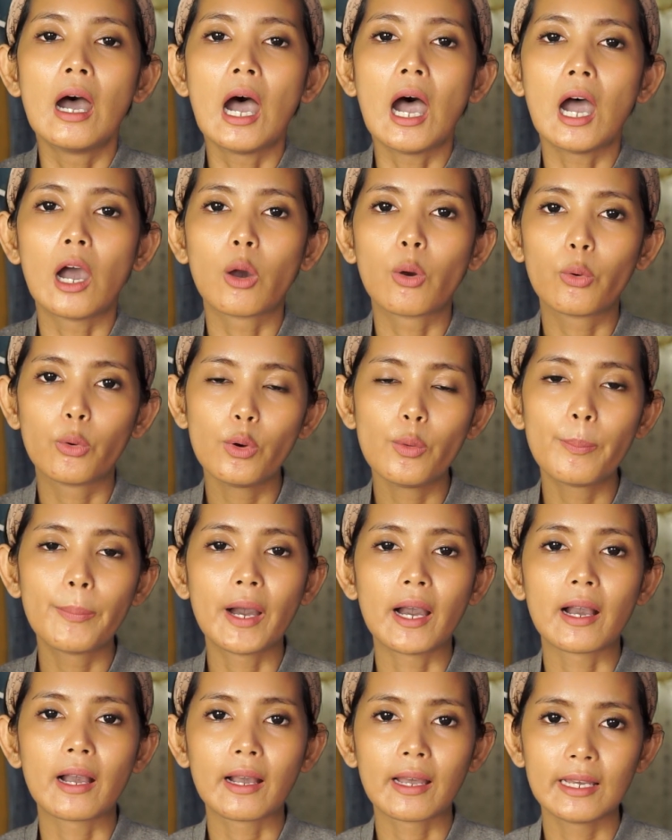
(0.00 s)
aku
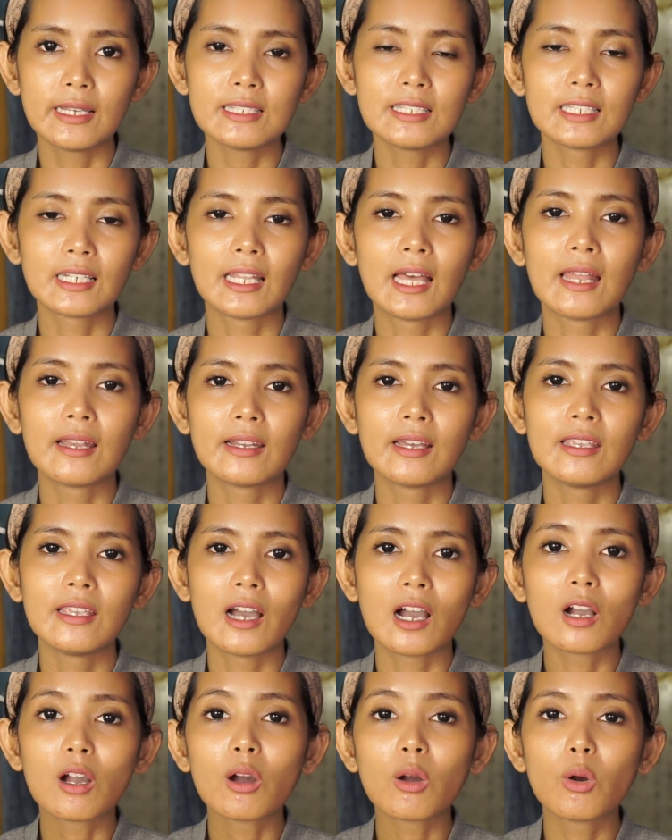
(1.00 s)
pakai celana
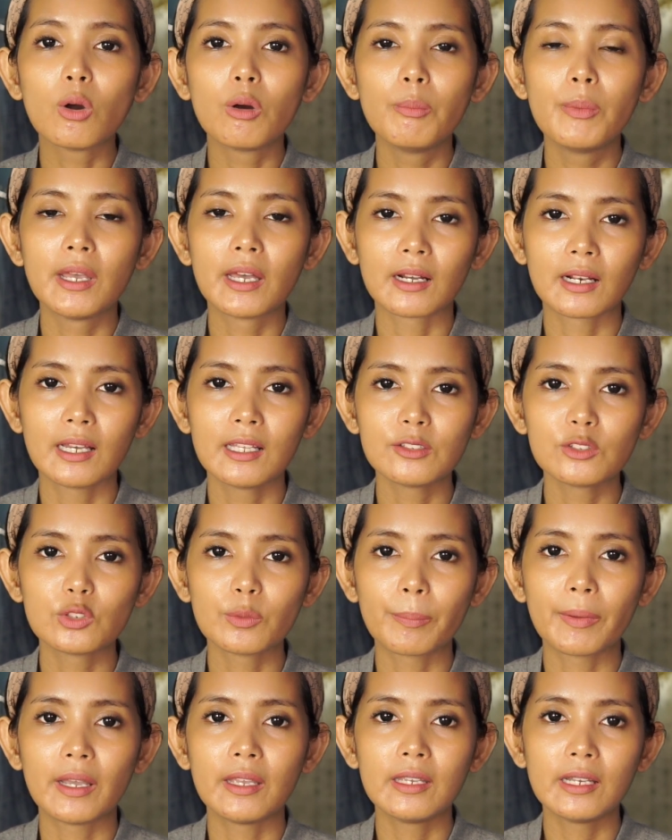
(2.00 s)
yang agak goberan
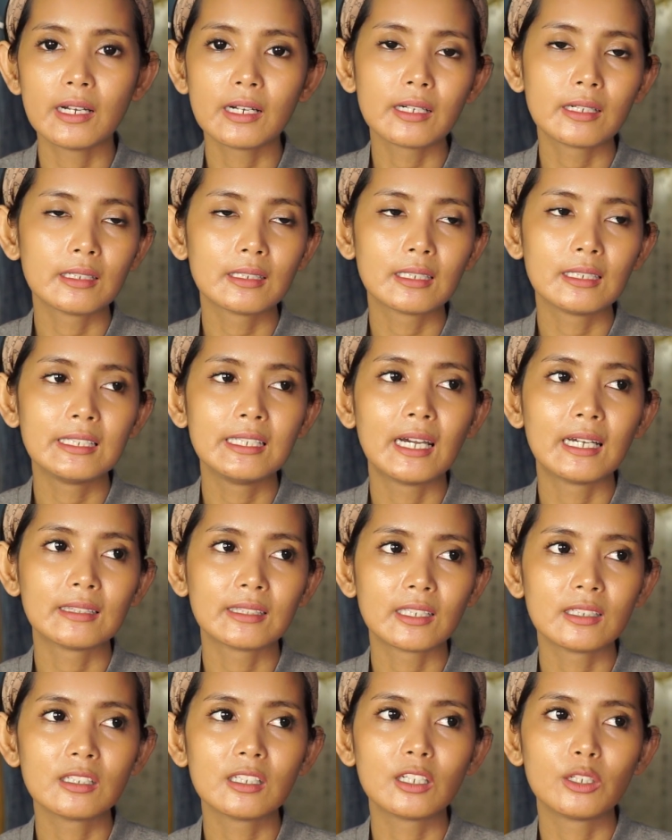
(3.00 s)
supaya
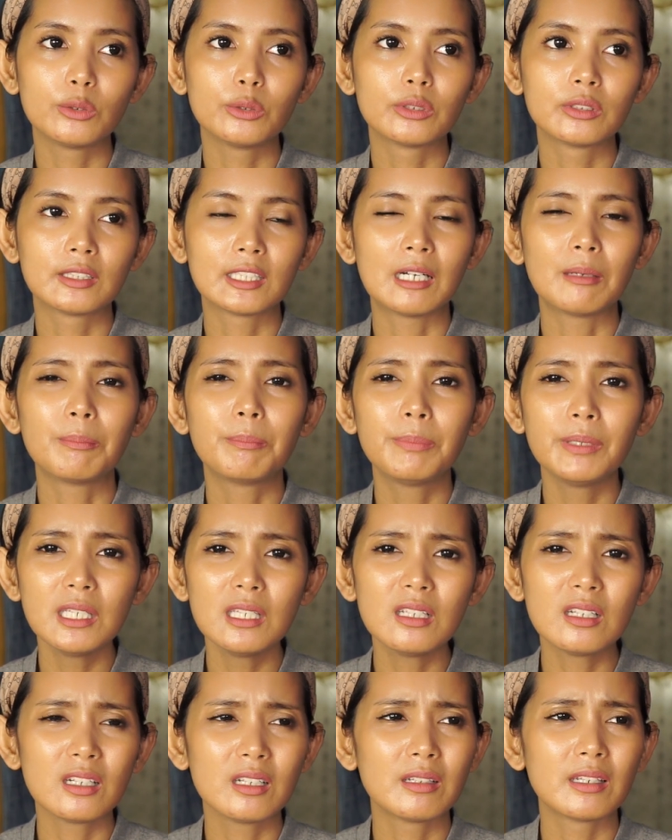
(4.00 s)
kelihatan gendut
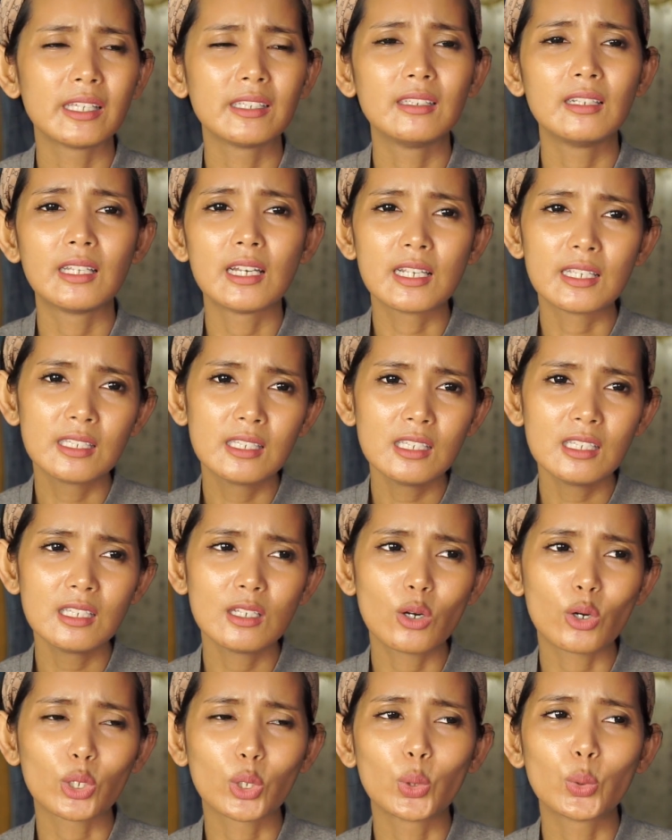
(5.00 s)
tapi lagi-lagi
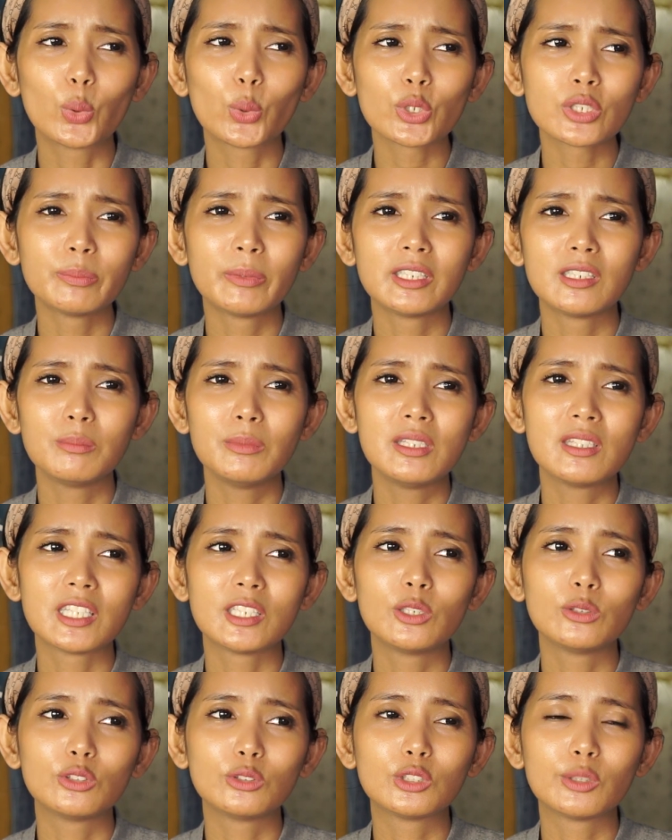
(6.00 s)
orang kurus mana
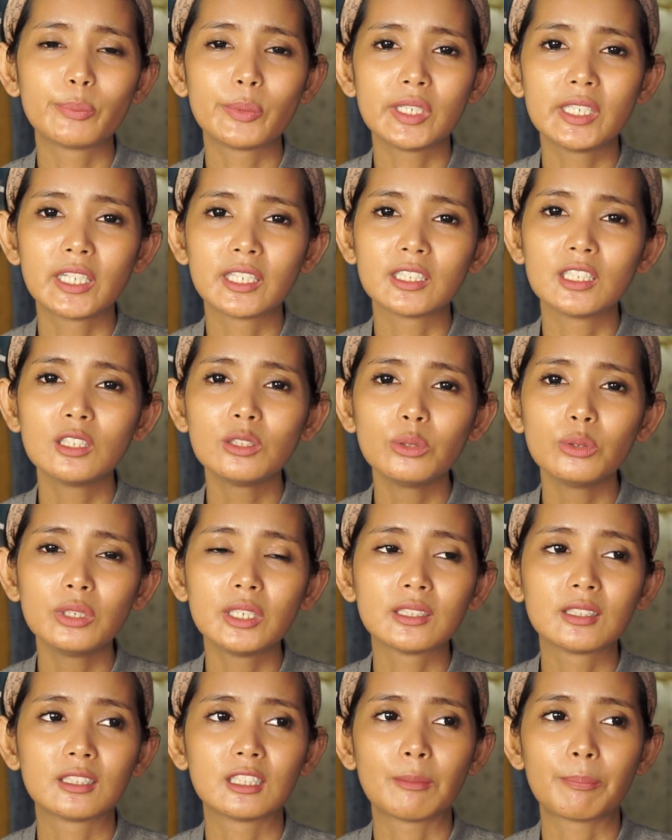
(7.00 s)
bisa ditutupi dengan itu
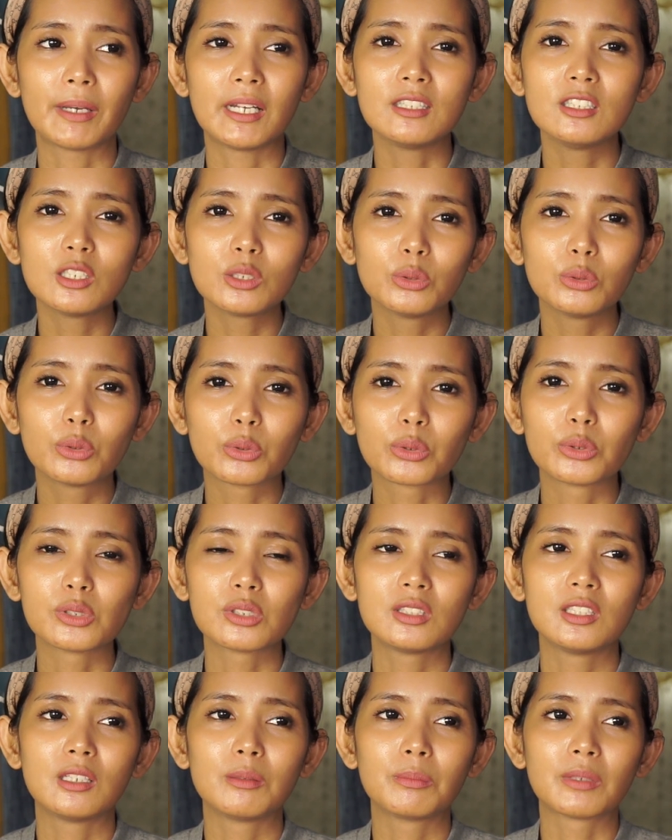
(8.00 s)
ya tetap aja
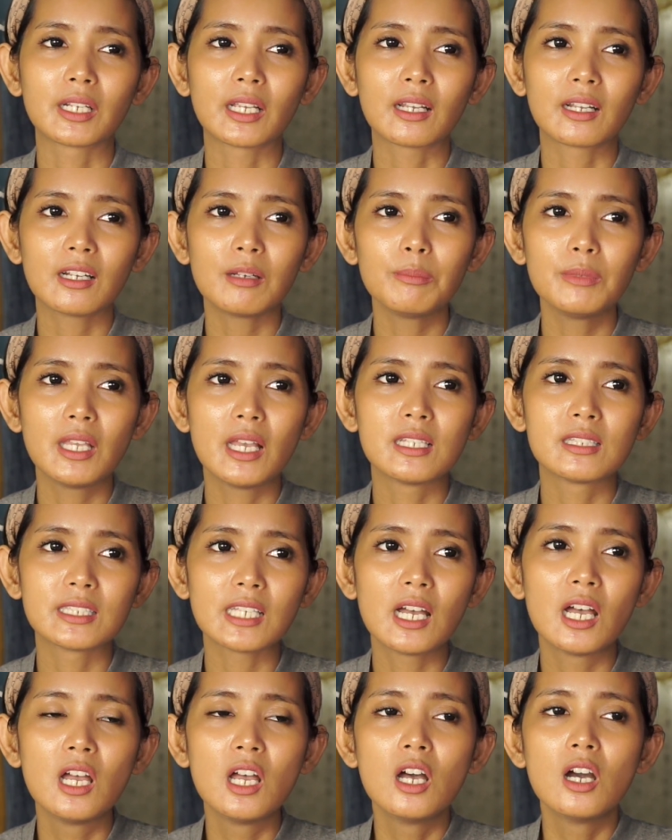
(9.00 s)
kurus dan mereka biasa